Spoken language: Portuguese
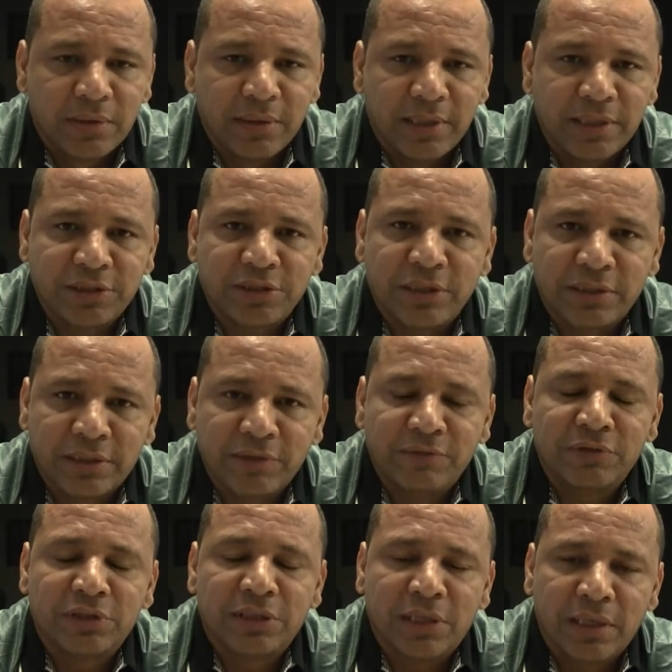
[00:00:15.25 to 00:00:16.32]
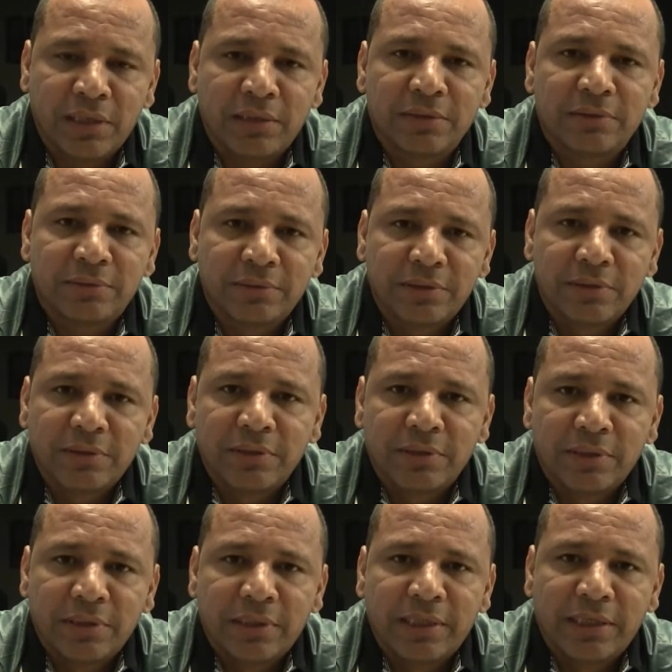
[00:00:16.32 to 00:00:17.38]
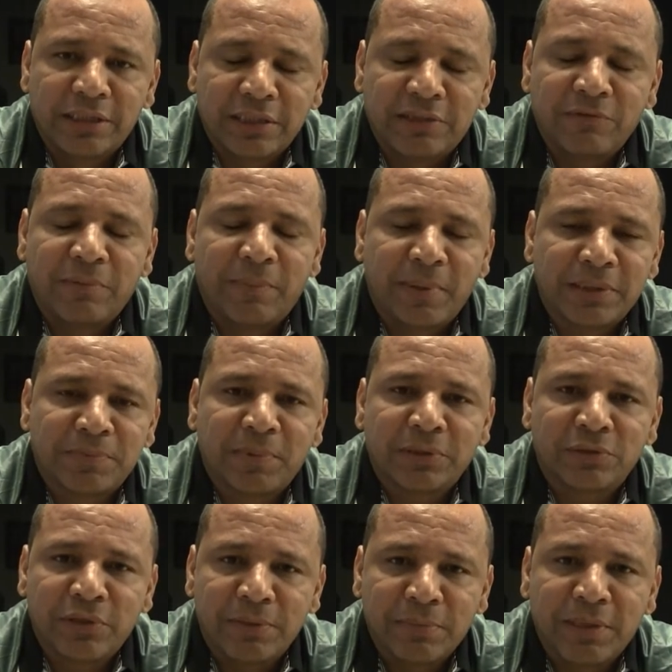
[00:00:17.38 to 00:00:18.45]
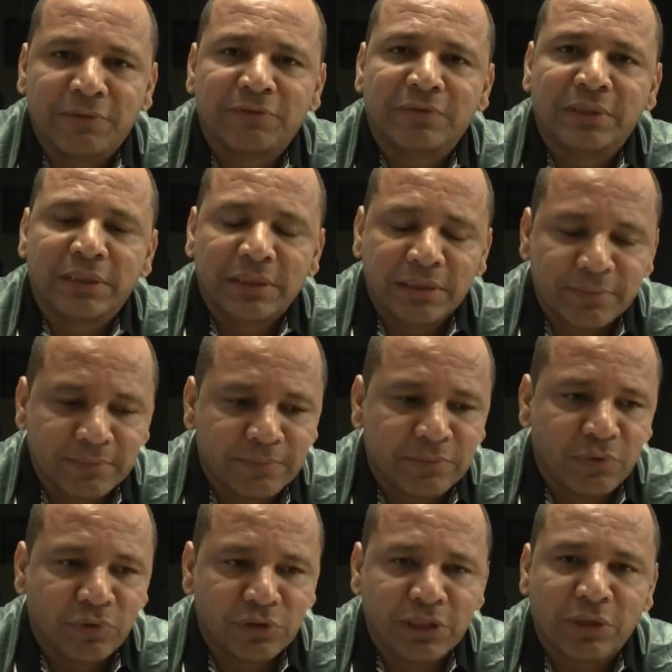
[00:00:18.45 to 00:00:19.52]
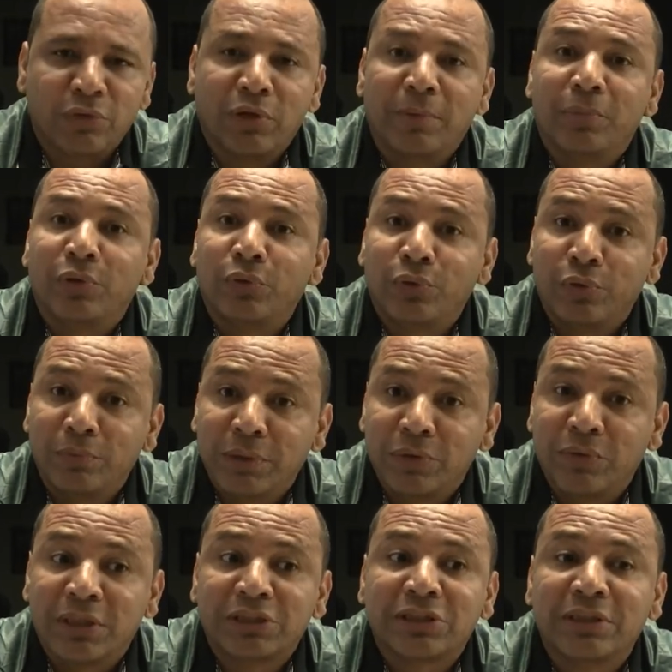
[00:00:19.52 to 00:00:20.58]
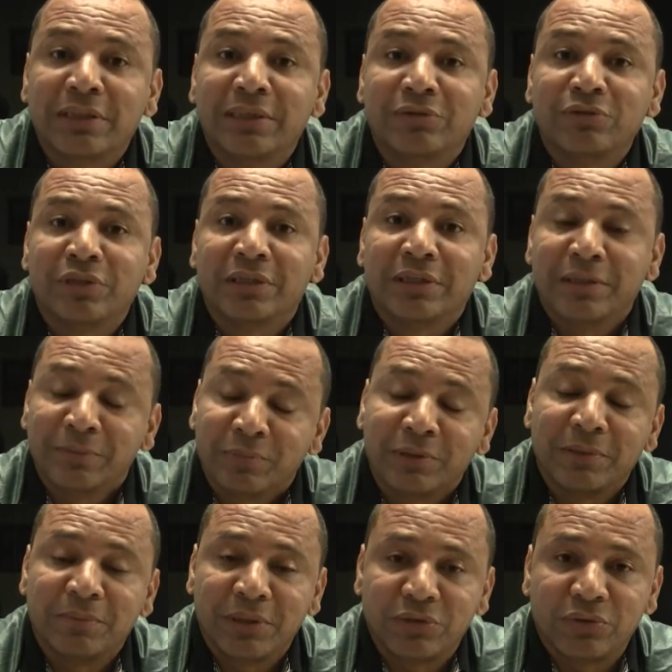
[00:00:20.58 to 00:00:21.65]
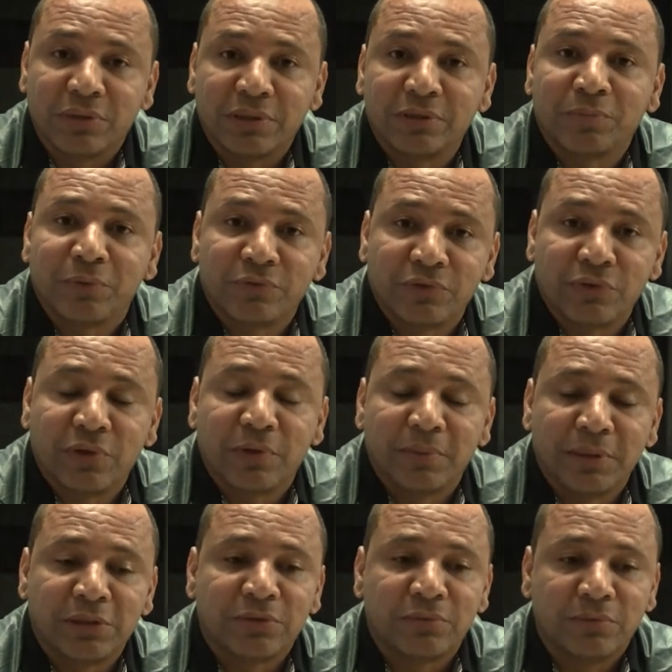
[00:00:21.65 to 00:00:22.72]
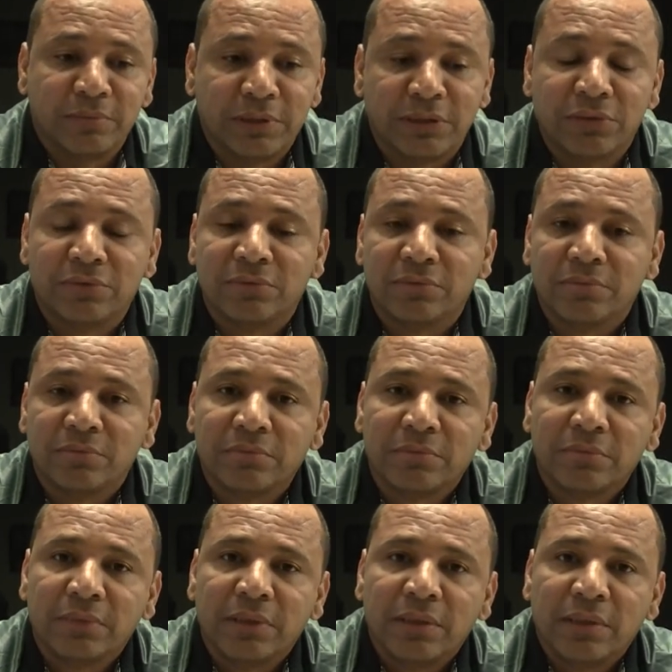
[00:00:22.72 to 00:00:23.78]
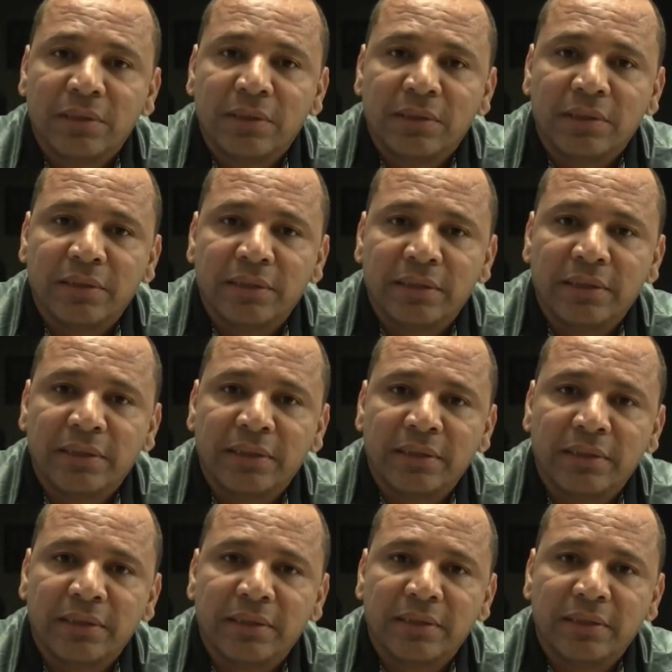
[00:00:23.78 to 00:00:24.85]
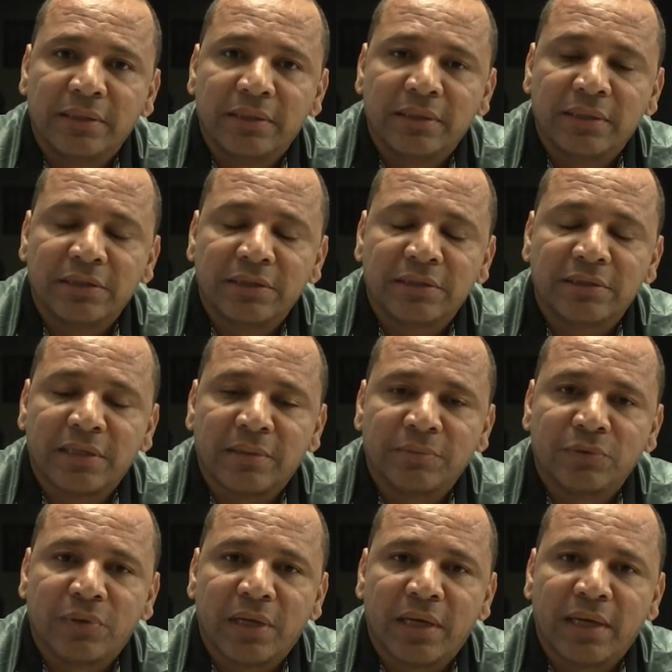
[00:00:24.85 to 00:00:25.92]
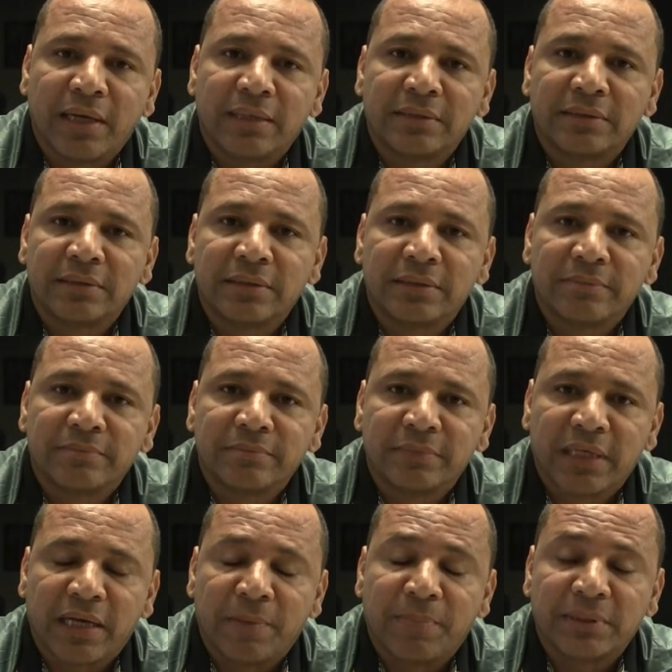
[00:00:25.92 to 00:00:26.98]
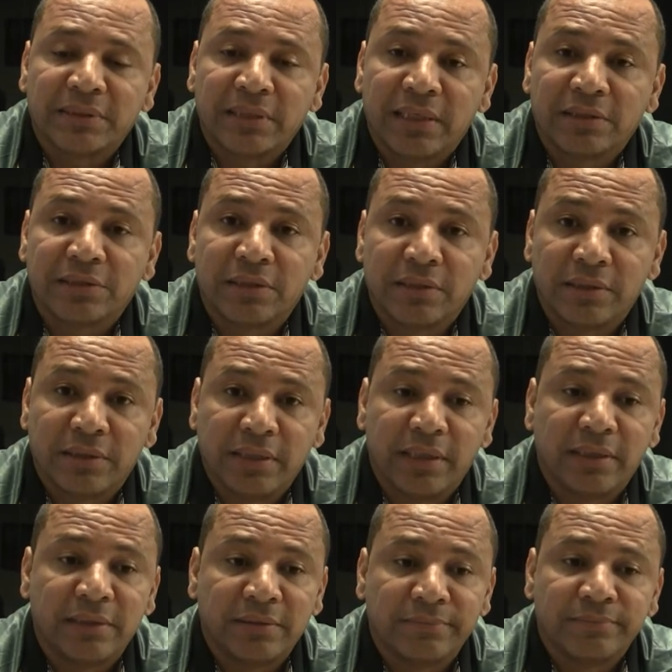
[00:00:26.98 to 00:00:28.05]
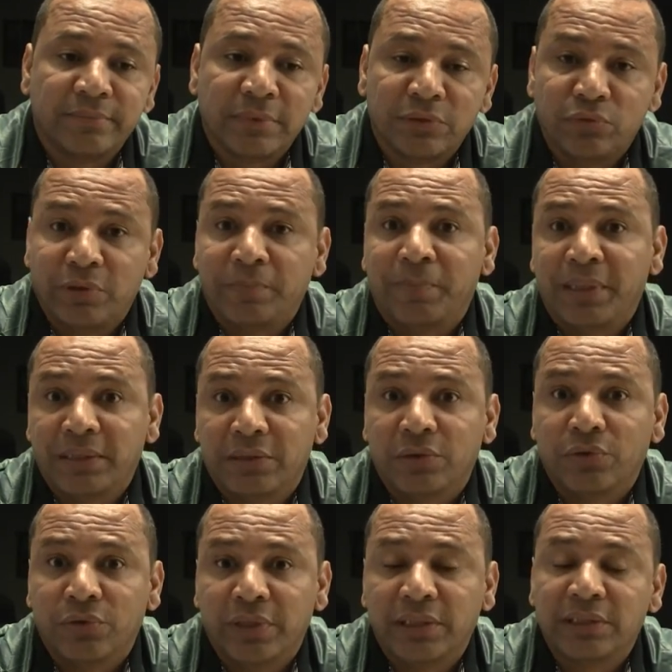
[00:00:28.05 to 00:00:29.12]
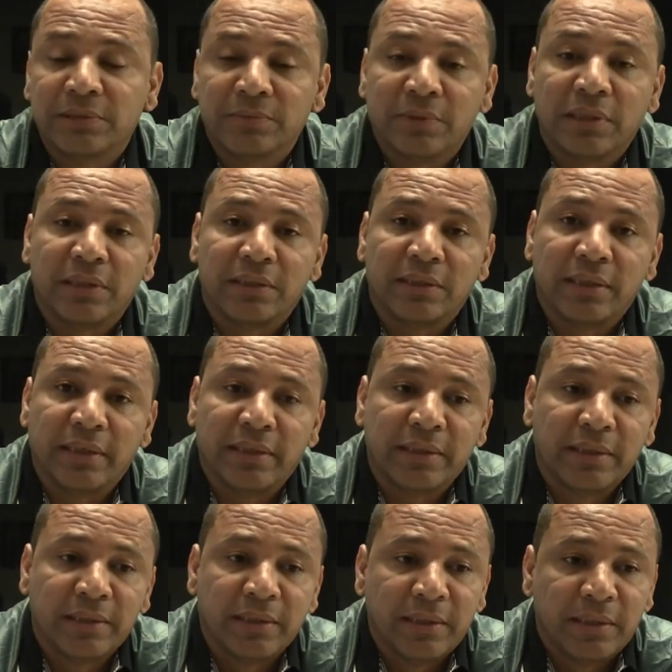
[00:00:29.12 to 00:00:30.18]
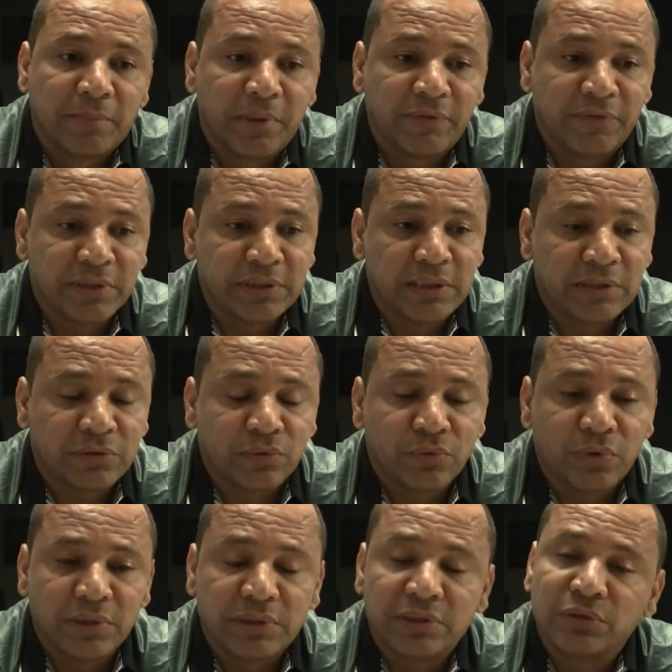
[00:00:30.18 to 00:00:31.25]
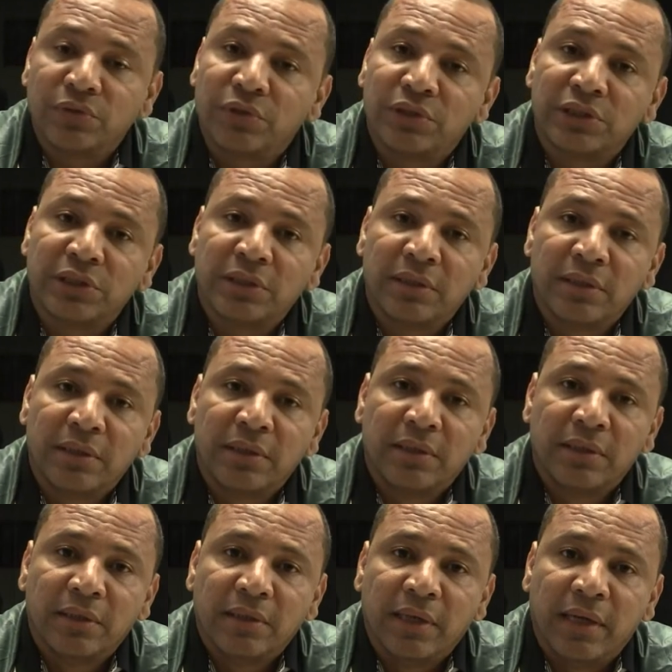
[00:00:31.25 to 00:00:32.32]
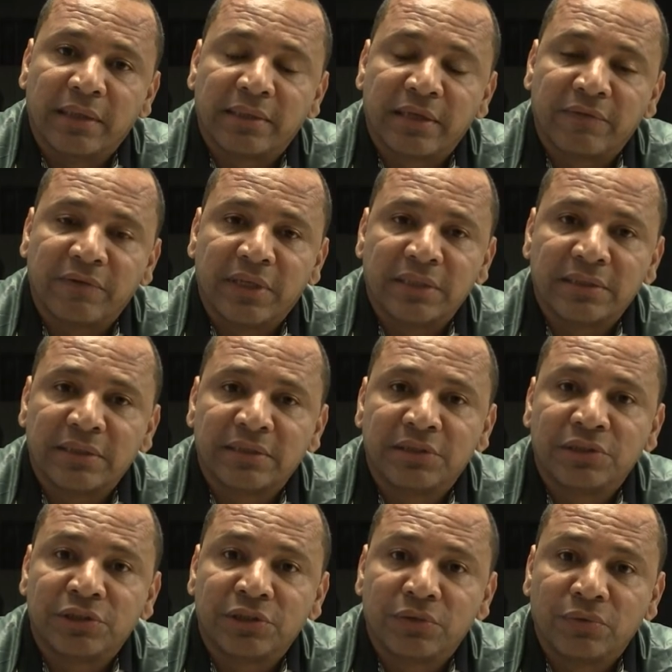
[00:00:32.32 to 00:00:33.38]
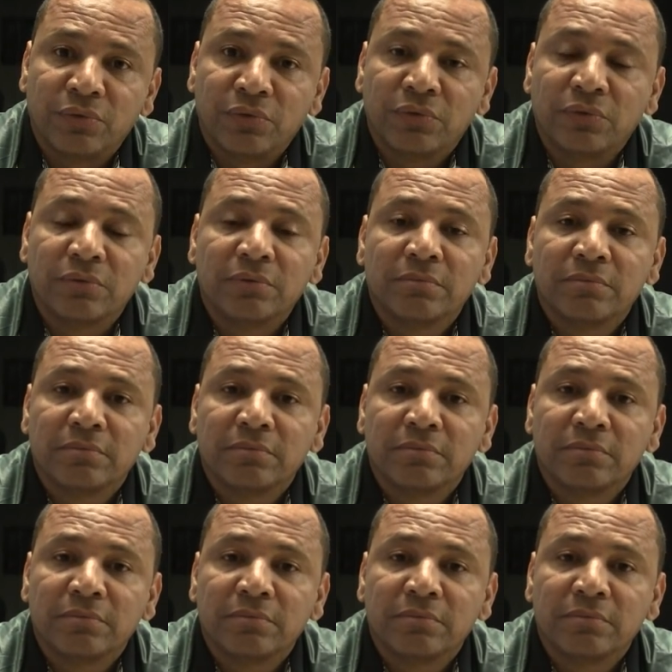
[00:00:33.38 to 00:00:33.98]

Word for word: A gente já teve já. Ele já teve uma participação na minha vida, onde já colaborou comigo, acho que dentro de campo também, jogando profissionalmente comigo. E a gente sabe do caráter, da capacidade que ele tem, do empreendedorismo que ele tem para fazer as coisas. E hoje através desse instituto.